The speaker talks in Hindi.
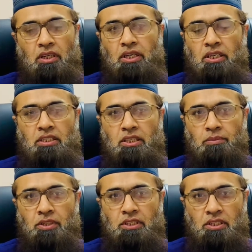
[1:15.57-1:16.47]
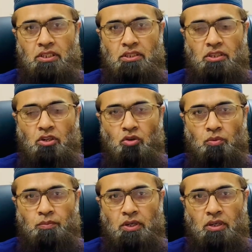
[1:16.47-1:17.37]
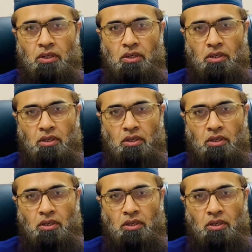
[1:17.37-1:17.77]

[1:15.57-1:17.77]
यानी किसी भी चीज़ के ऊपर